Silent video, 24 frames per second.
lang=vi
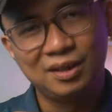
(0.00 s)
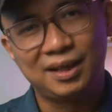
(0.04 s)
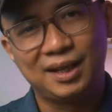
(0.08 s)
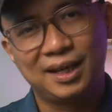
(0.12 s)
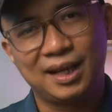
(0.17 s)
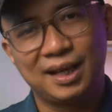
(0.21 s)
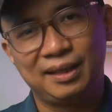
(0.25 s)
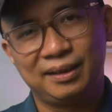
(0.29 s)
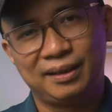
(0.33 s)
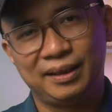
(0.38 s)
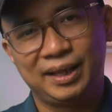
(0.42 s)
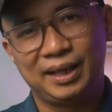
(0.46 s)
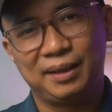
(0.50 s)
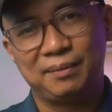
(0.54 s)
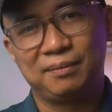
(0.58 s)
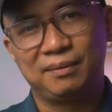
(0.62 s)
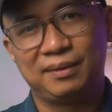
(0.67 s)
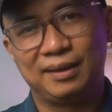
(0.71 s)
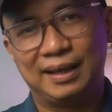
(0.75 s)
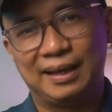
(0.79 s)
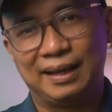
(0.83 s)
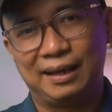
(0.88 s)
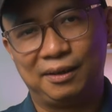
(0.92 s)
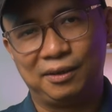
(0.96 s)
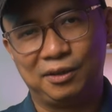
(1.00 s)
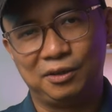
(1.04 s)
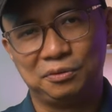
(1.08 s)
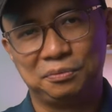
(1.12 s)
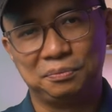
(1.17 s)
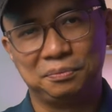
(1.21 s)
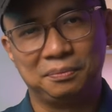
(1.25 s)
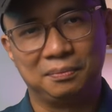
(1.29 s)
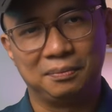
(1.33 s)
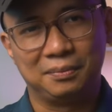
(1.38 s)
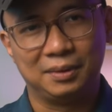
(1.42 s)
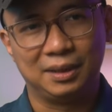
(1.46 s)
như các anh em nào
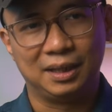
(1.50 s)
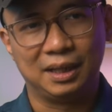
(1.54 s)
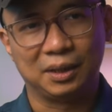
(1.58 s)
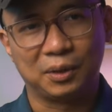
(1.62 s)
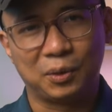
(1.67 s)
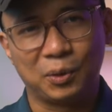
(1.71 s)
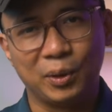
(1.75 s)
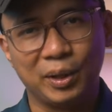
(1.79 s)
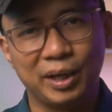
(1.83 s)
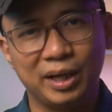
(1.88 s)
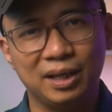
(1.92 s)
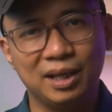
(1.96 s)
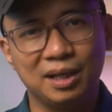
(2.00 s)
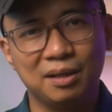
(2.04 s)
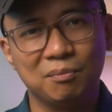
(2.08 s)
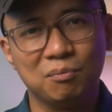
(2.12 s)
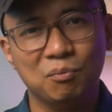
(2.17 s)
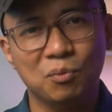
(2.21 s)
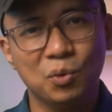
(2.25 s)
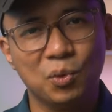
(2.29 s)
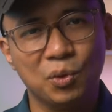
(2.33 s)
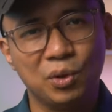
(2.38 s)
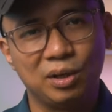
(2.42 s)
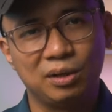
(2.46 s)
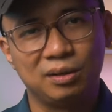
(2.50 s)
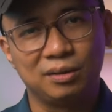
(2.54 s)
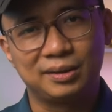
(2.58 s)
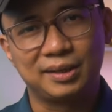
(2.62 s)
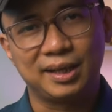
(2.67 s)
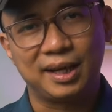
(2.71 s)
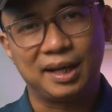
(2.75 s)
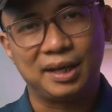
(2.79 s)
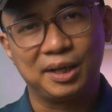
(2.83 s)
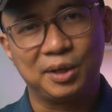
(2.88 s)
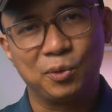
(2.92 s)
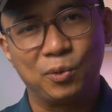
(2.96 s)
mà có ý định mua
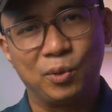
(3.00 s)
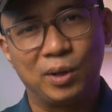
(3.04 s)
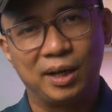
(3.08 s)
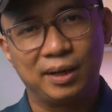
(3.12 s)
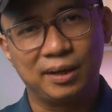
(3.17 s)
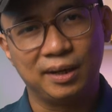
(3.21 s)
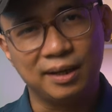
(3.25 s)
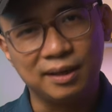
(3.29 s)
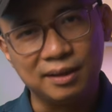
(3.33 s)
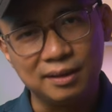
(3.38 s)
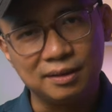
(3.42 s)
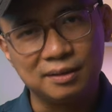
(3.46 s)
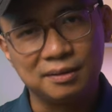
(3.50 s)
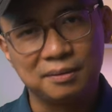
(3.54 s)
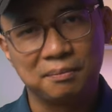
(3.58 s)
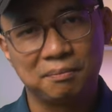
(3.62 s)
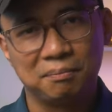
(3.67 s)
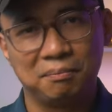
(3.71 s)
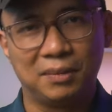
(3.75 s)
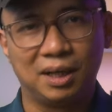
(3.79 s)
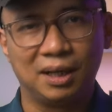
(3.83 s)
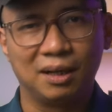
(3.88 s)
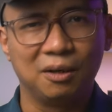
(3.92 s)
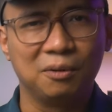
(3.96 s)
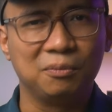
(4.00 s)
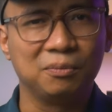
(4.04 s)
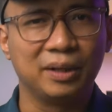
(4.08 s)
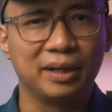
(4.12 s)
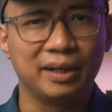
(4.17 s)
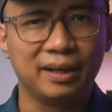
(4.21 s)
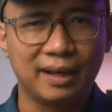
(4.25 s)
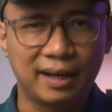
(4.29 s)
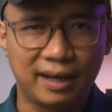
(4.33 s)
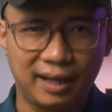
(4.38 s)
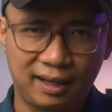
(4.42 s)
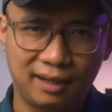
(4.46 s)
chai nước hoa đấy mà không
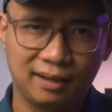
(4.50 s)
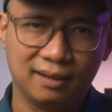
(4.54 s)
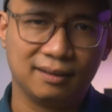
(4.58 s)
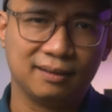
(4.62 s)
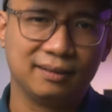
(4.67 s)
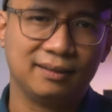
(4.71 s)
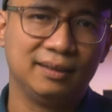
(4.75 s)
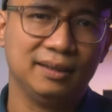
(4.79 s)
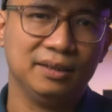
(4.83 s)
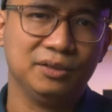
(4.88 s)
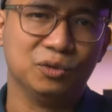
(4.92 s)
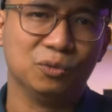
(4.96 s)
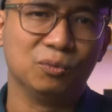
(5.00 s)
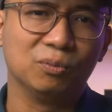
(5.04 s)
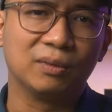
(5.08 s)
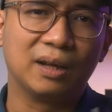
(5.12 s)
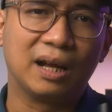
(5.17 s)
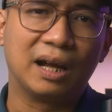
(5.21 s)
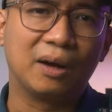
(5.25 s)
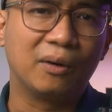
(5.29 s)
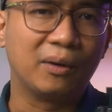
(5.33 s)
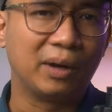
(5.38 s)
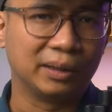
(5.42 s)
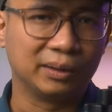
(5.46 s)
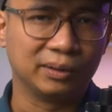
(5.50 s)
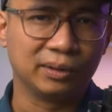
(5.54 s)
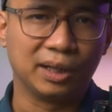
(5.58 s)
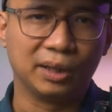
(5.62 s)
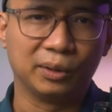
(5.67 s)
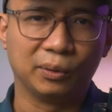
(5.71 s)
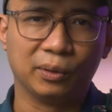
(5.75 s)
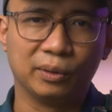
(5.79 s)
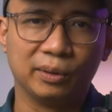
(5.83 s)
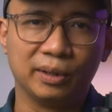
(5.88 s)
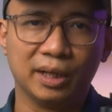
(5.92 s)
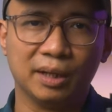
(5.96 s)
thấy hàng thì chúng ta hoàn
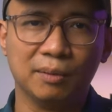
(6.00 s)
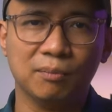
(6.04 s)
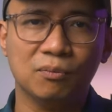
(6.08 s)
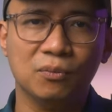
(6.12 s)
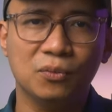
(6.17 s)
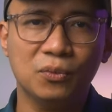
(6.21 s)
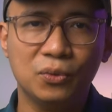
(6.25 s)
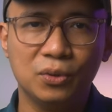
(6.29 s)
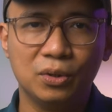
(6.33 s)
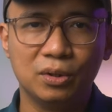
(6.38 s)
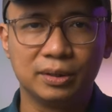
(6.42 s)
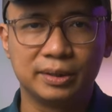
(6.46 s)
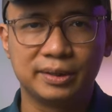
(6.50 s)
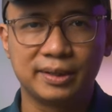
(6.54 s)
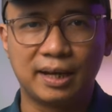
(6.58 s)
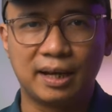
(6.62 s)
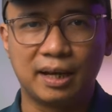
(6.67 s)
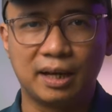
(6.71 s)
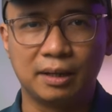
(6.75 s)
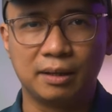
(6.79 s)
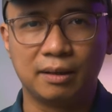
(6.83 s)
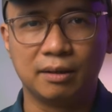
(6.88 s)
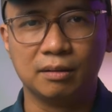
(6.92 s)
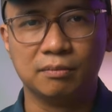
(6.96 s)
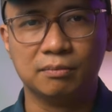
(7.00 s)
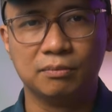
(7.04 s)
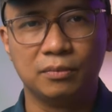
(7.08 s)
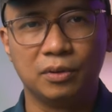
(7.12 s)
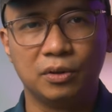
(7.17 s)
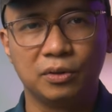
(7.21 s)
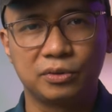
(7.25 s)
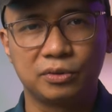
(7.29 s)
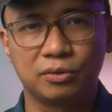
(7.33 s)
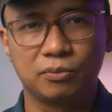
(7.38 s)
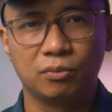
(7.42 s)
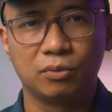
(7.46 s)
toàn có thể mua chai The
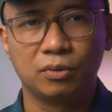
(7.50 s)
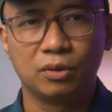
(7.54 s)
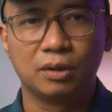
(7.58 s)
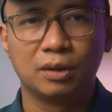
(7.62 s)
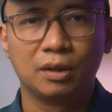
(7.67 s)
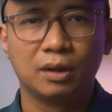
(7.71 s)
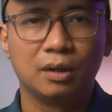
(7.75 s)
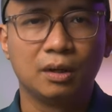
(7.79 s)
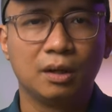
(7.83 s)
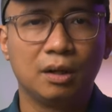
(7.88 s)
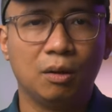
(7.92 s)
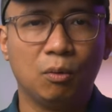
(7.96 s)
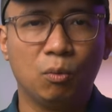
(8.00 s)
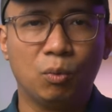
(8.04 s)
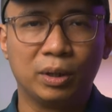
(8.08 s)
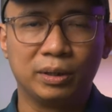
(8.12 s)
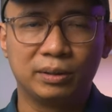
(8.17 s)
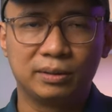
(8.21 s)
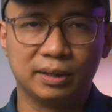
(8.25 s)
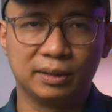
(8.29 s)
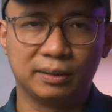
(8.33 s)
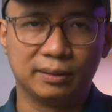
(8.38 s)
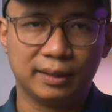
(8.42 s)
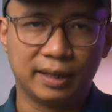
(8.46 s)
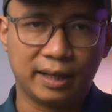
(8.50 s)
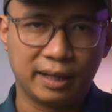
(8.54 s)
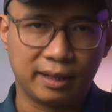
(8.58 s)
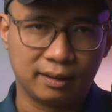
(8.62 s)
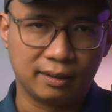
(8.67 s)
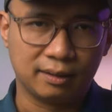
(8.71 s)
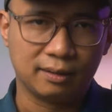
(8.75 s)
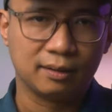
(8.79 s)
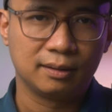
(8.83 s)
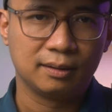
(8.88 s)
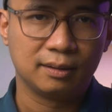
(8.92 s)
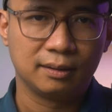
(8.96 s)
Most Wanted
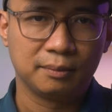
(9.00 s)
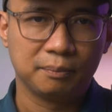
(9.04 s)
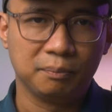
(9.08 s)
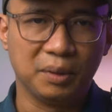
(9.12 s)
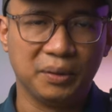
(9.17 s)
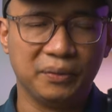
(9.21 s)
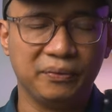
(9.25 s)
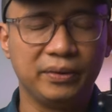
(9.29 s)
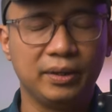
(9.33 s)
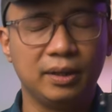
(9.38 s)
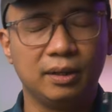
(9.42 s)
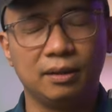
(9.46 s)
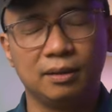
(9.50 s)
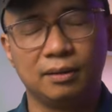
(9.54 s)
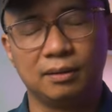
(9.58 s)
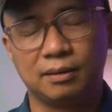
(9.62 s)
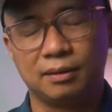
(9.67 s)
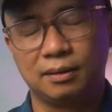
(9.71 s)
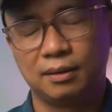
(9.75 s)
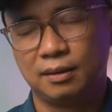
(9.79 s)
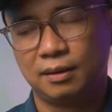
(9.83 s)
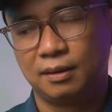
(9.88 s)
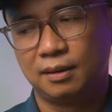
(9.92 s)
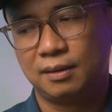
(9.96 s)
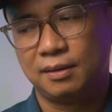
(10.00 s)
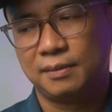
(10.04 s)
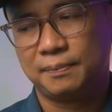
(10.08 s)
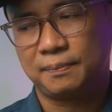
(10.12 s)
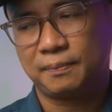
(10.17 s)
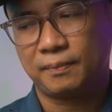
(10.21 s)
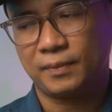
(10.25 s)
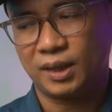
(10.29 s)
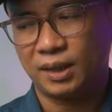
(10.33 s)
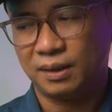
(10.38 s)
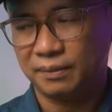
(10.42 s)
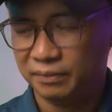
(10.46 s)
này, bởi vì
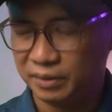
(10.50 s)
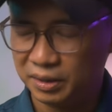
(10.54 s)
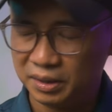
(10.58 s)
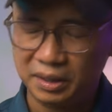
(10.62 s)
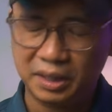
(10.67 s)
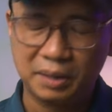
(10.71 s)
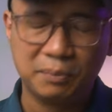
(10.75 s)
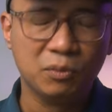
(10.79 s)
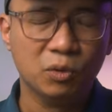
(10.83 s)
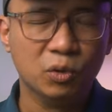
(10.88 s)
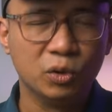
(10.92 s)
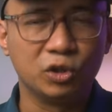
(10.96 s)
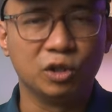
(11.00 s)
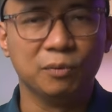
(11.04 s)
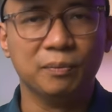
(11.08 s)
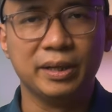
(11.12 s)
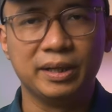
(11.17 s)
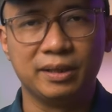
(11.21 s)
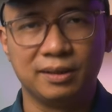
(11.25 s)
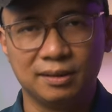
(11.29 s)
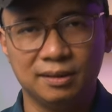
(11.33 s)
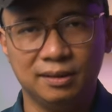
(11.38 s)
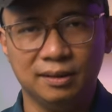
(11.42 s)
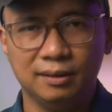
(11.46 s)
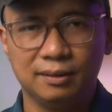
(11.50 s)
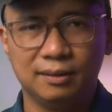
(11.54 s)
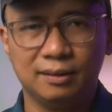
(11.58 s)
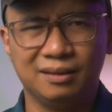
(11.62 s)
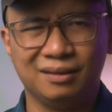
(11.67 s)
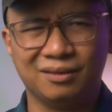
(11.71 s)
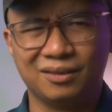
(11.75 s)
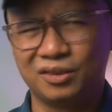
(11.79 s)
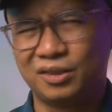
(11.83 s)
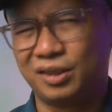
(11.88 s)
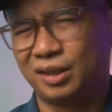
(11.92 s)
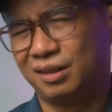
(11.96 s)
với cái mũi của mình ngửi
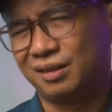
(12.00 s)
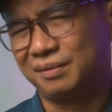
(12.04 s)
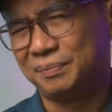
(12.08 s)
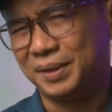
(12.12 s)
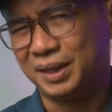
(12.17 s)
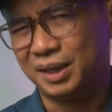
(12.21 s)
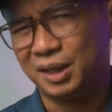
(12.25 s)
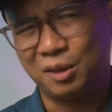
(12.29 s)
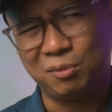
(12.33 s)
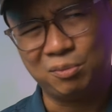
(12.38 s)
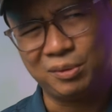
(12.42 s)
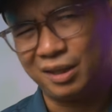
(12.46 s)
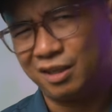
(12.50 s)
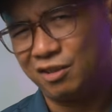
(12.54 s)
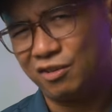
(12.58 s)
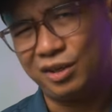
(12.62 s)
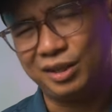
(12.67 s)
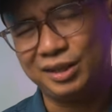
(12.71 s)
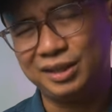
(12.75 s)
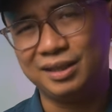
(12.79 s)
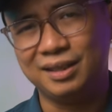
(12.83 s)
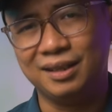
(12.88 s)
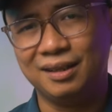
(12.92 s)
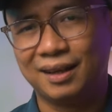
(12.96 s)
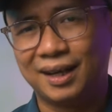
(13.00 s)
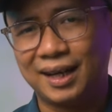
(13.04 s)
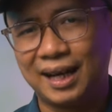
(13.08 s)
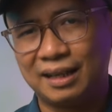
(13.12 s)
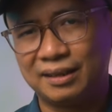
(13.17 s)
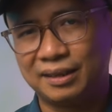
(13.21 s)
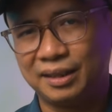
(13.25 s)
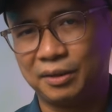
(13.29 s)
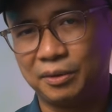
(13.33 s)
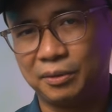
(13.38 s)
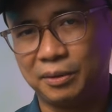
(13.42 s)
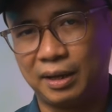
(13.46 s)
thì nó thật là mình không thấy có cái gì là
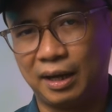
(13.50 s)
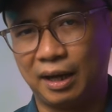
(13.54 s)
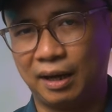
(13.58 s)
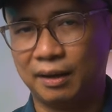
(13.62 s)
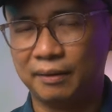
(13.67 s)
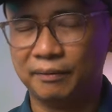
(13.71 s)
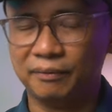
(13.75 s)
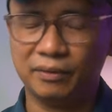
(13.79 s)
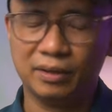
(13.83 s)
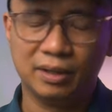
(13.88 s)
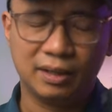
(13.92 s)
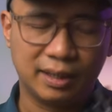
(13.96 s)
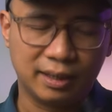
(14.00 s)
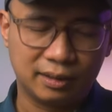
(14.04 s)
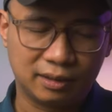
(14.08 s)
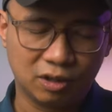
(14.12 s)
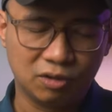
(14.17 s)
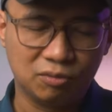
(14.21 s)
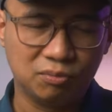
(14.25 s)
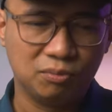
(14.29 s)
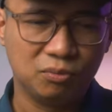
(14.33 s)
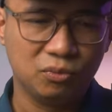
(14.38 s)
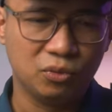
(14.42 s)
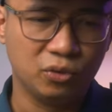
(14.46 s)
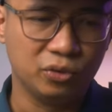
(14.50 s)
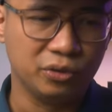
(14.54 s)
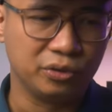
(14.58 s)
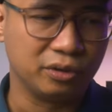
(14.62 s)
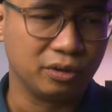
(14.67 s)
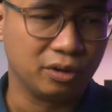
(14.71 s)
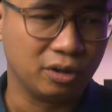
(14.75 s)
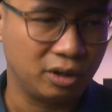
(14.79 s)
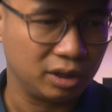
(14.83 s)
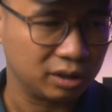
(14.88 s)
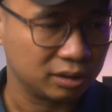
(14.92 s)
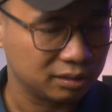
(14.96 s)
khác nhau cả, với cái tông mùi
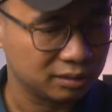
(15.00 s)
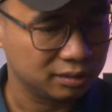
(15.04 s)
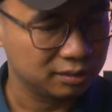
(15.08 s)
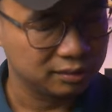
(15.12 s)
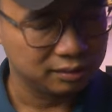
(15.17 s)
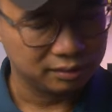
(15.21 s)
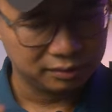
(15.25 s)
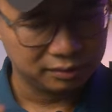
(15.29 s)
ngọt